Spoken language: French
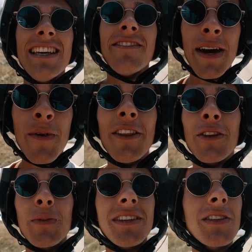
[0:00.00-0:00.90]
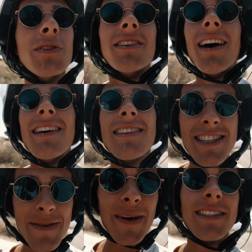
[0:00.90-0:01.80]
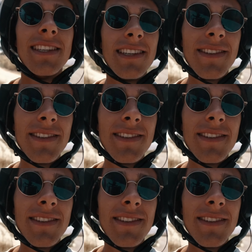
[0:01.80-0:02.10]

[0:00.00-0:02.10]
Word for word: J'ai vraiment hâte de compter tout ça. C'est parti